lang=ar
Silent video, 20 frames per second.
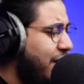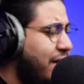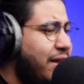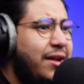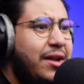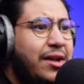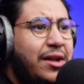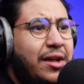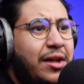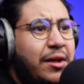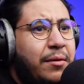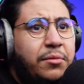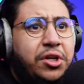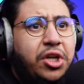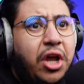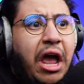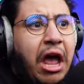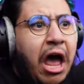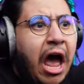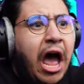اولا اربط
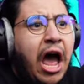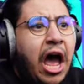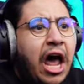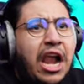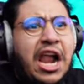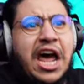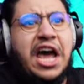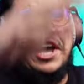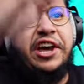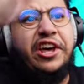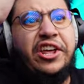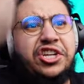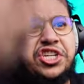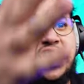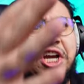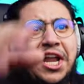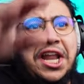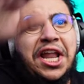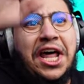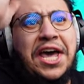الله
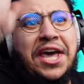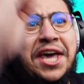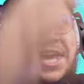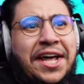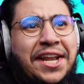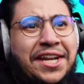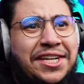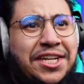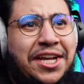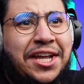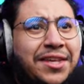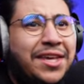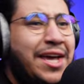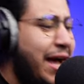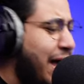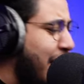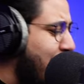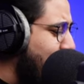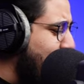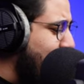يخرجك الله يخرجك
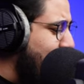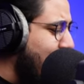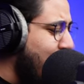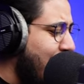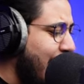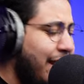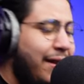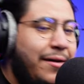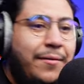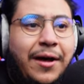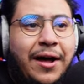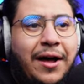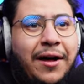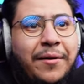يا ليل